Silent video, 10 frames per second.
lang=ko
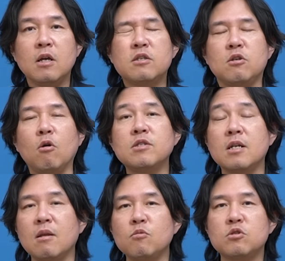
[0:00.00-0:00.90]
그래서
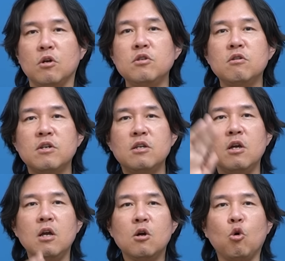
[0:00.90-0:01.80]
경상남도 전역의
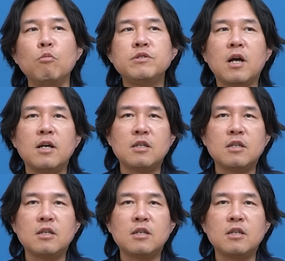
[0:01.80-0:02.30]
고물상가에